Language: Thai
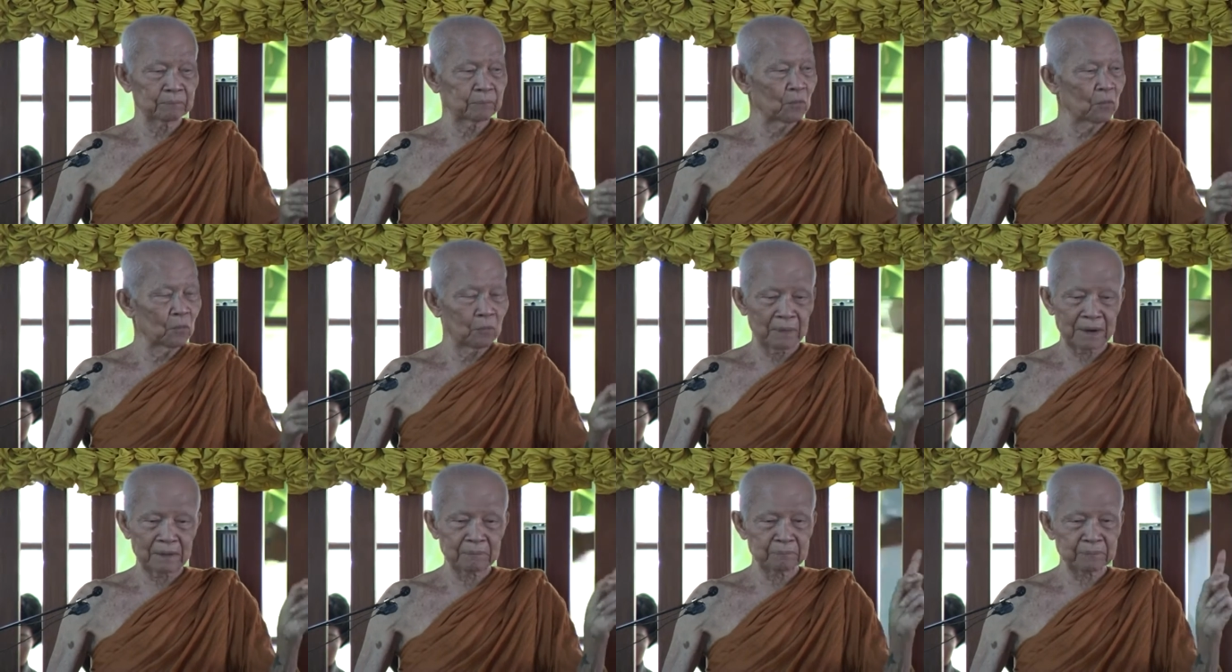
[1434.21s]
ปู
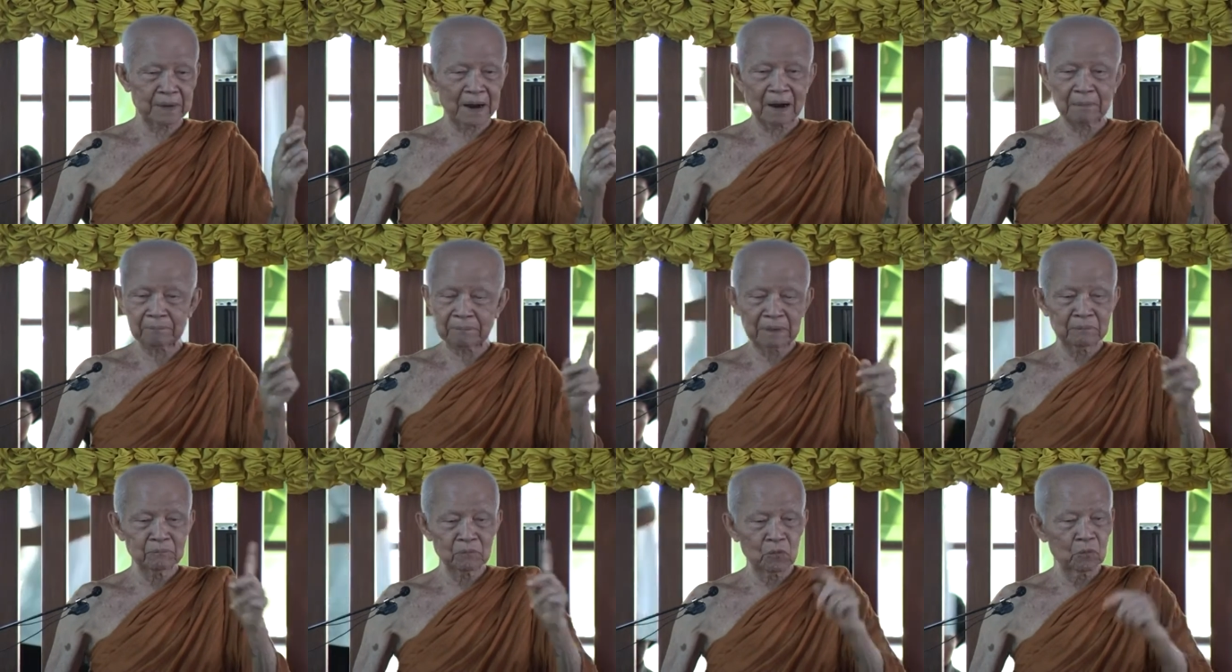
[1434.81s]
เป็นปลา
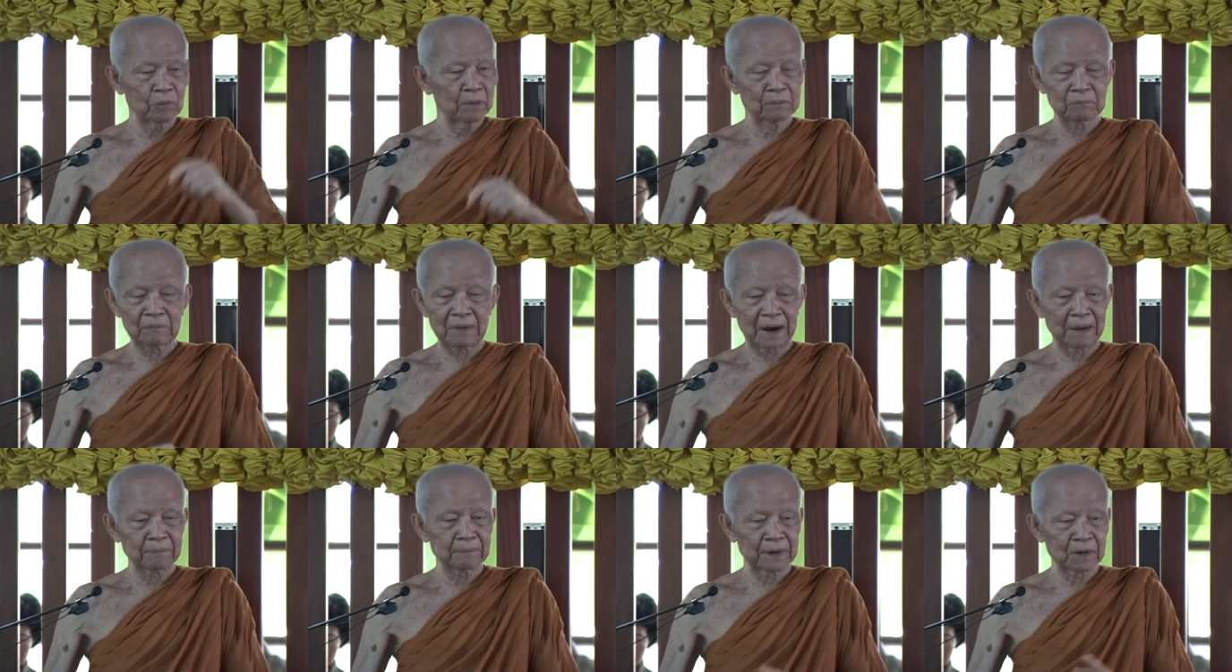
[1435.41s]
เป็นหมูเป็นห
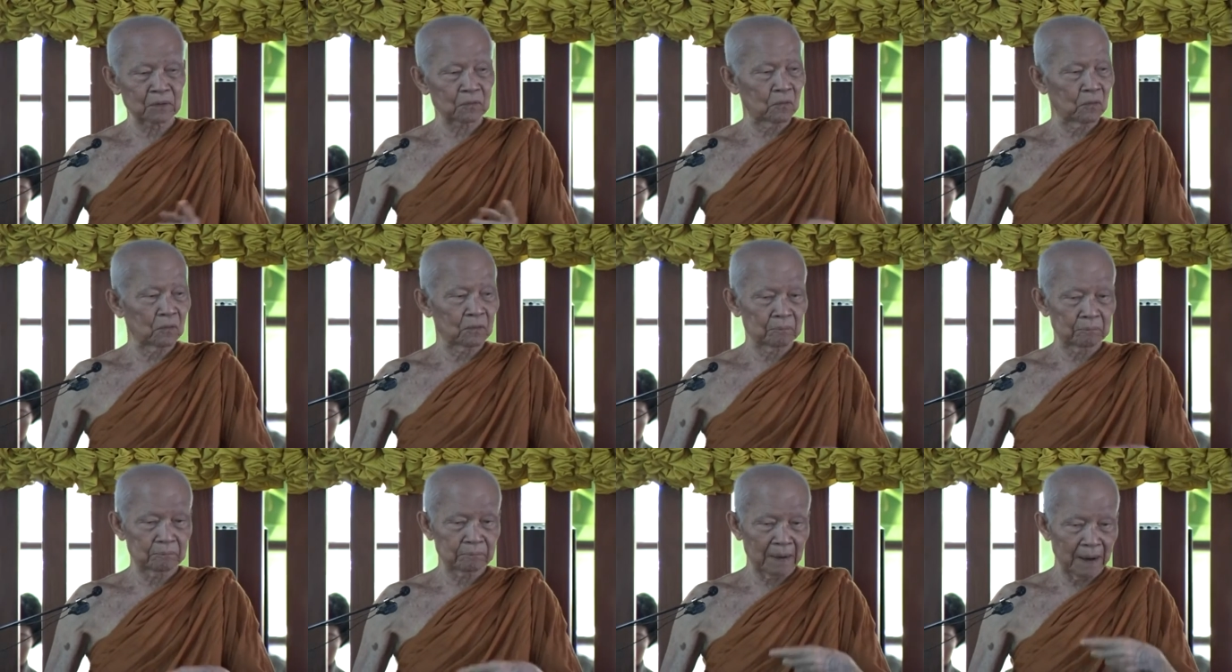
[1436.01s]
มาเป็นคน
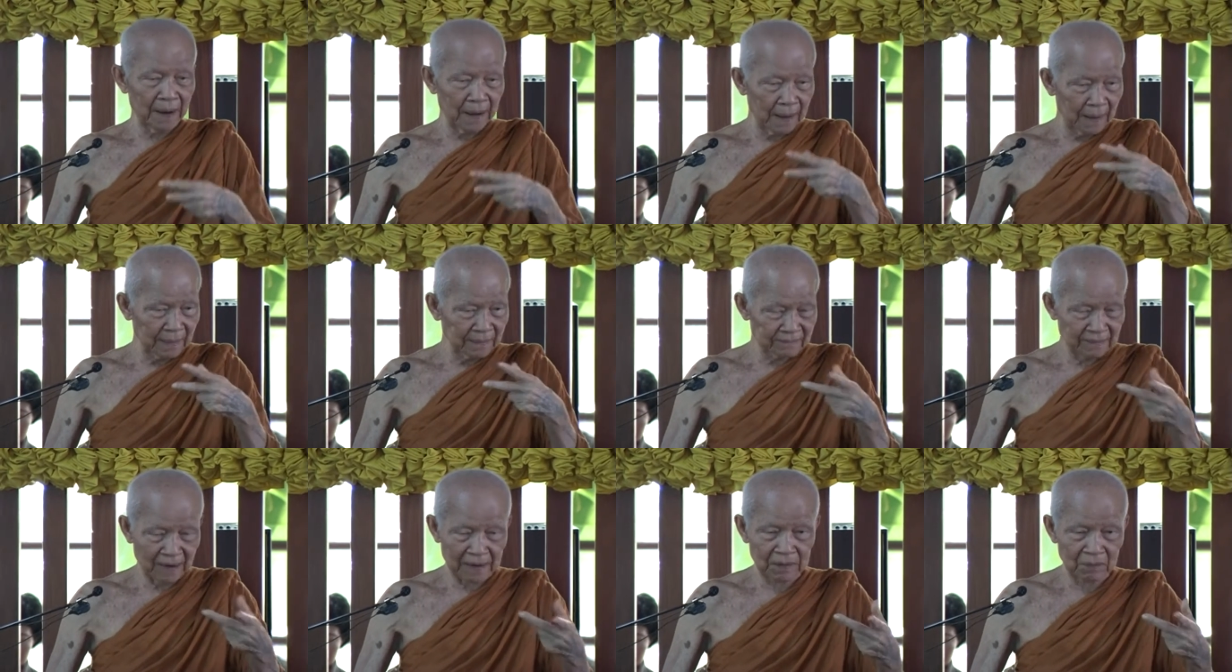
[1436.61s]
ไอ้
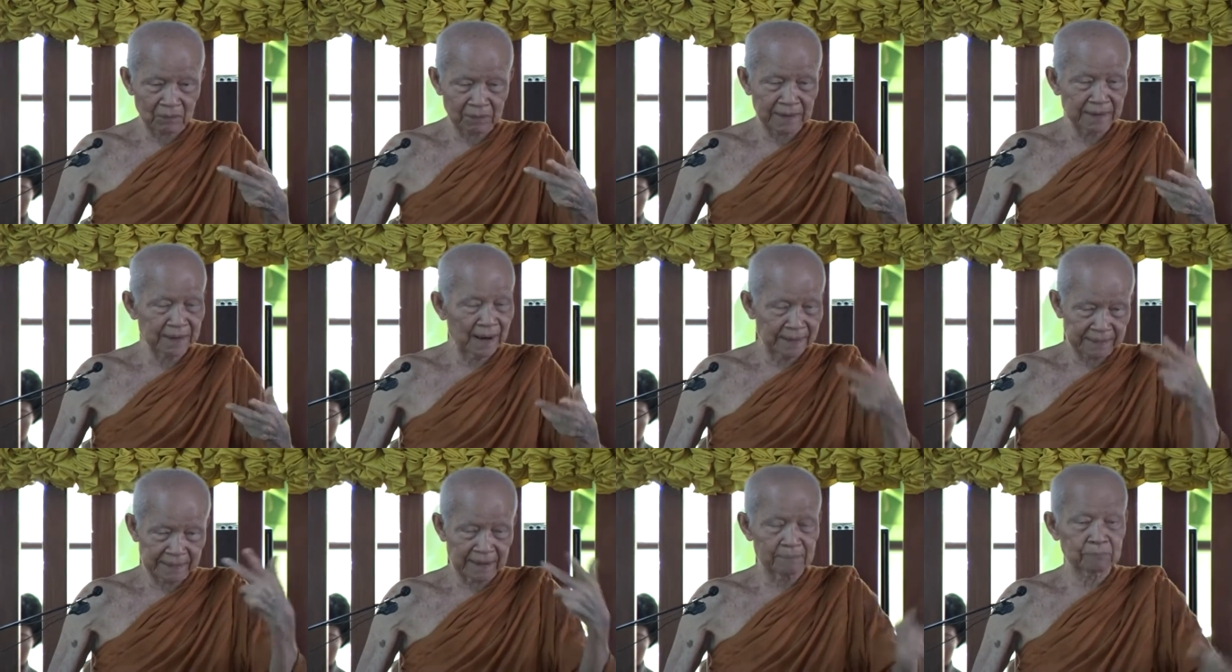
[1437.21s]
สัตว์เหล่านี้
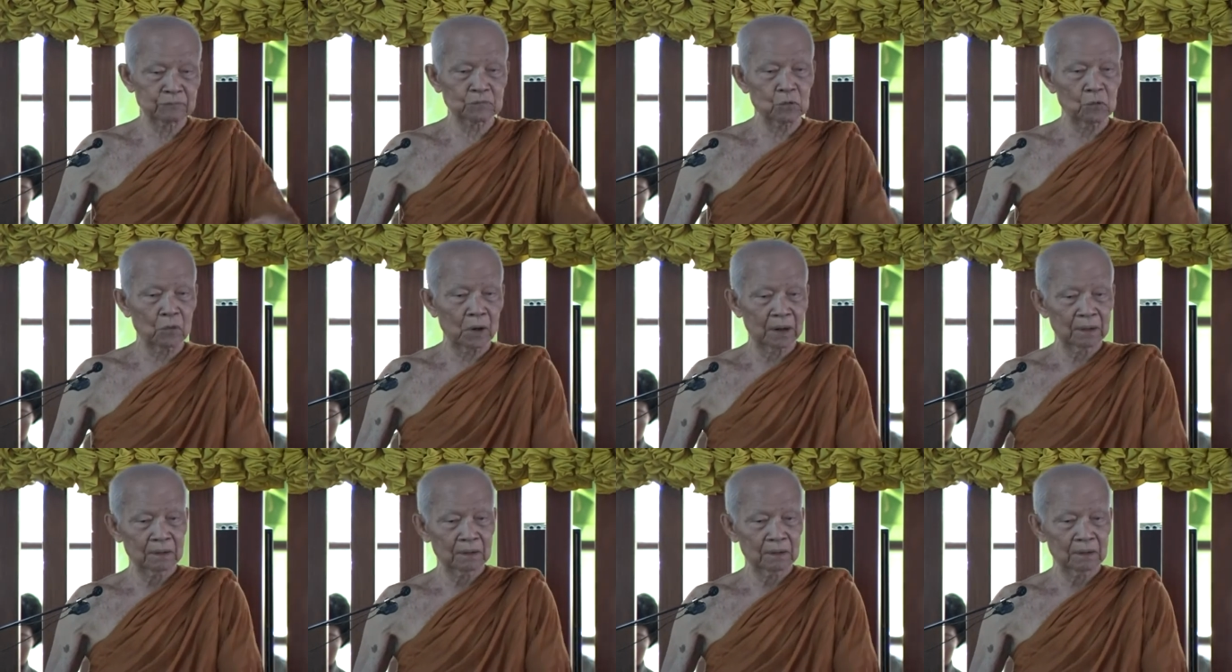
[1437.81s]
ได้เต็มตัว